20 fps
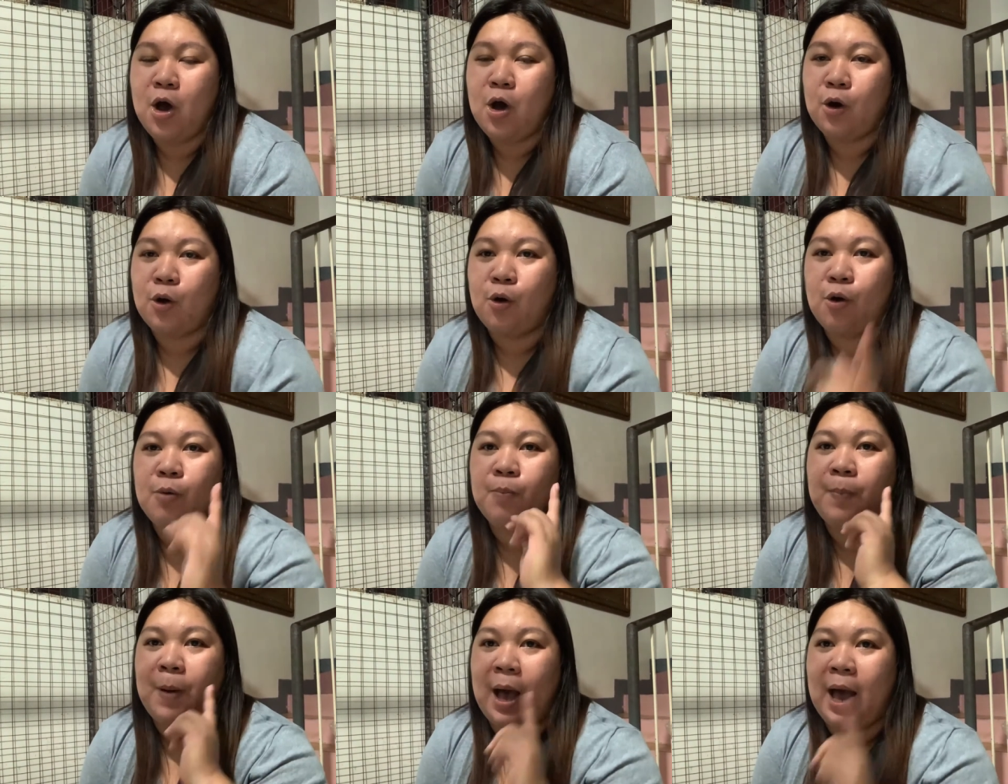
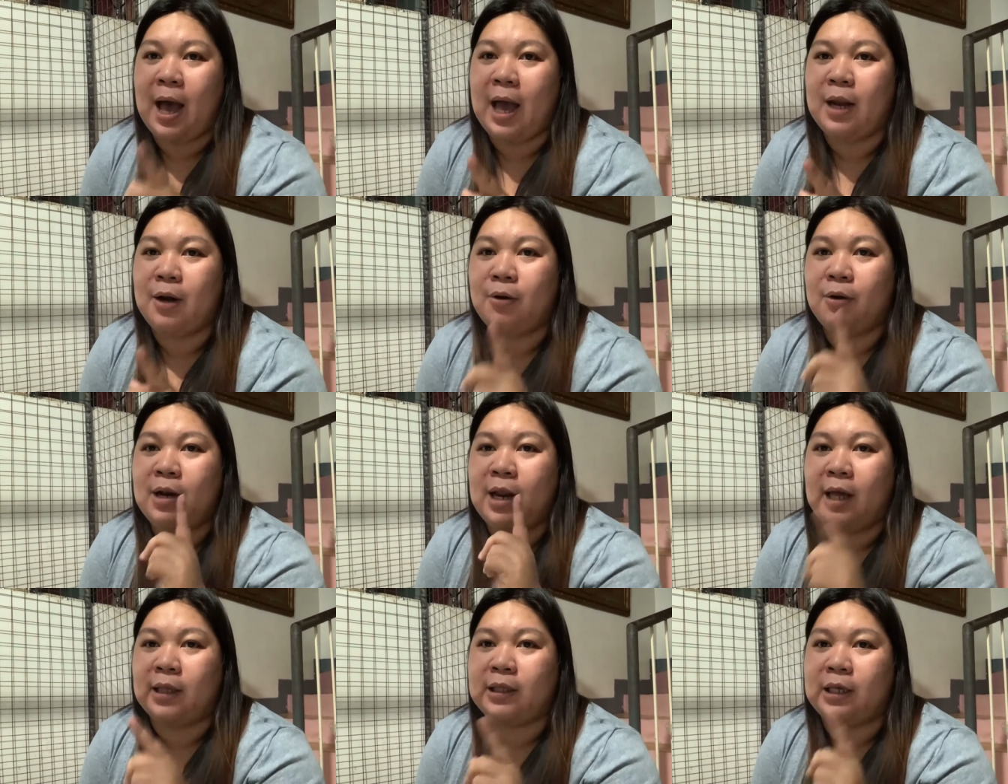kung paano
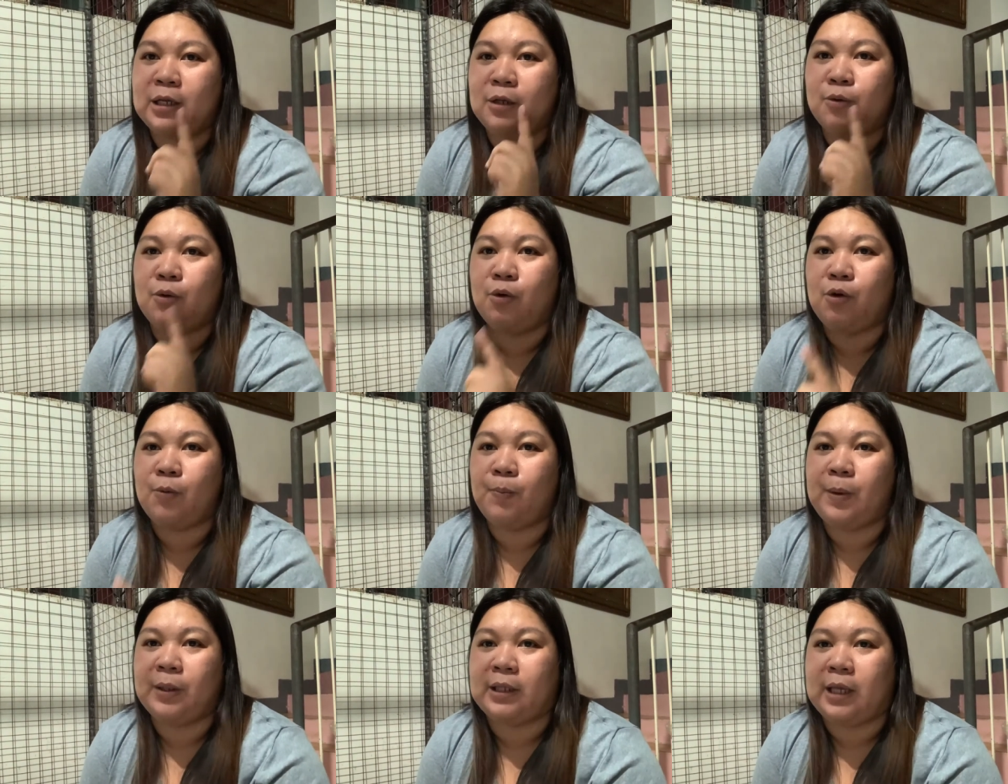natin
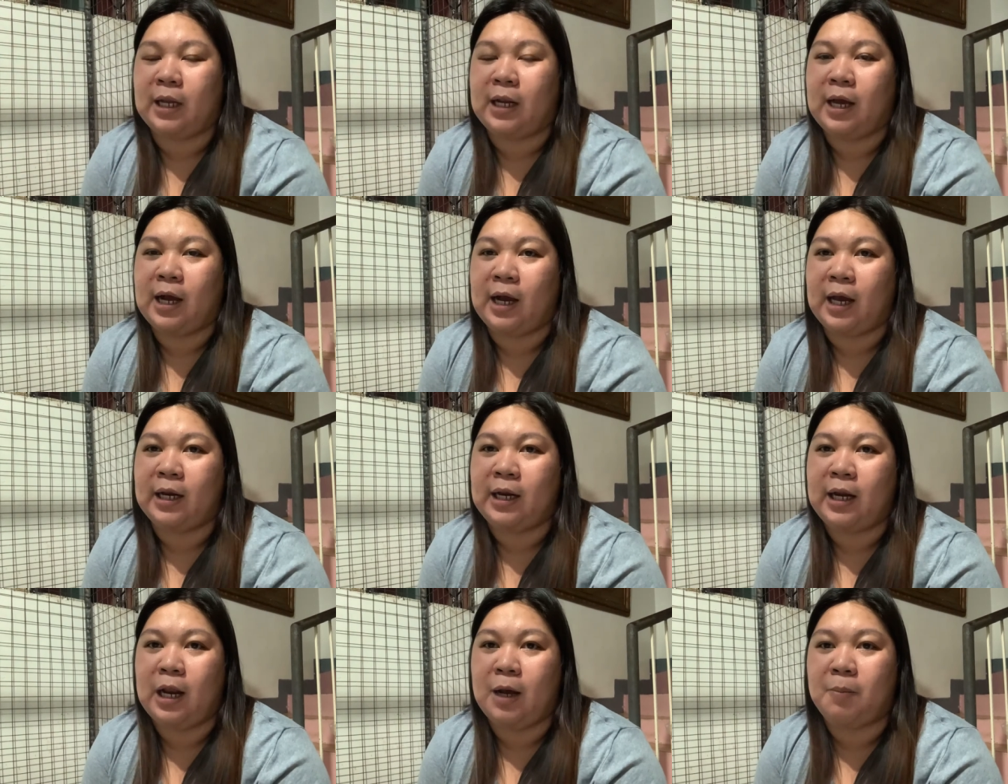gugupitan ng
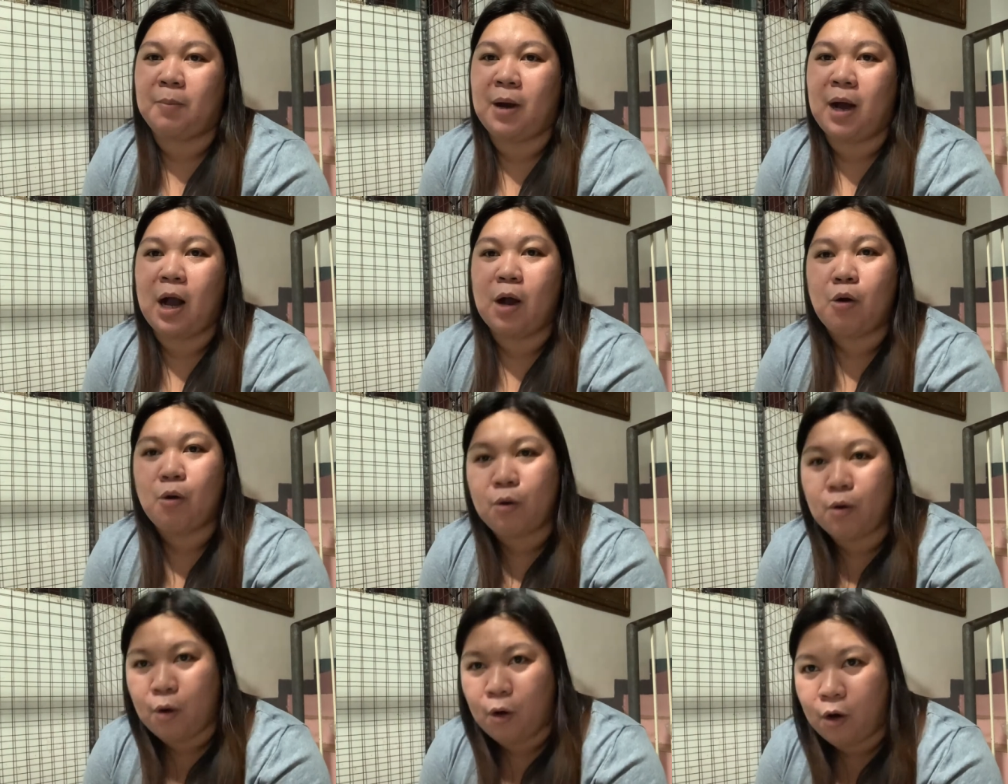kanilang mga
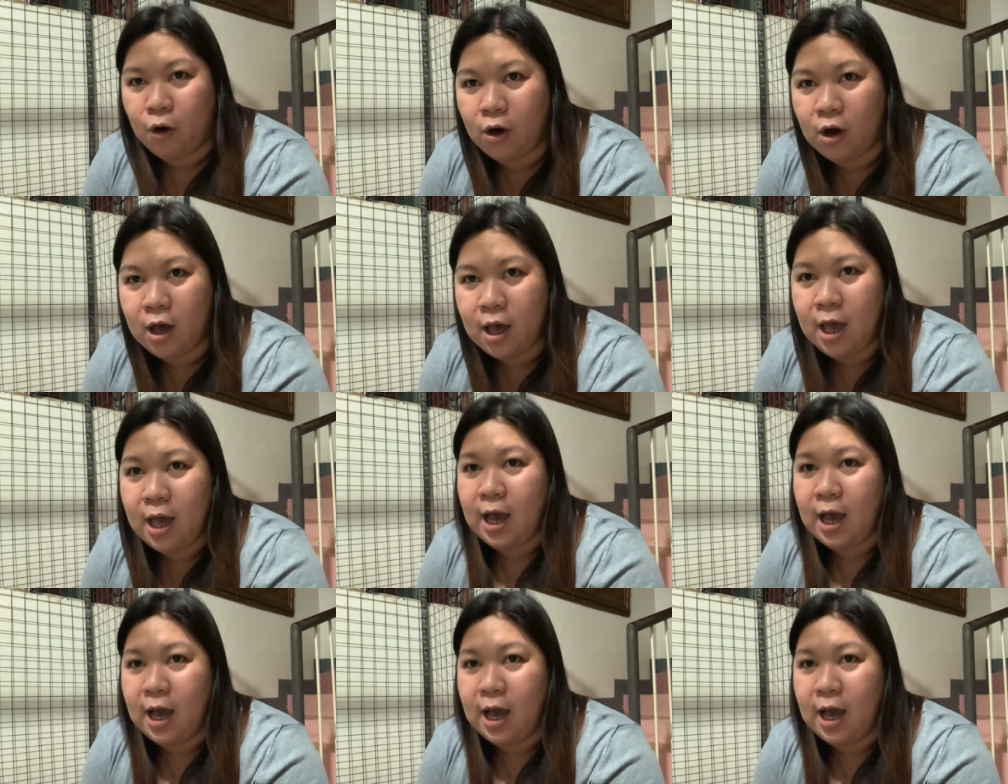kuko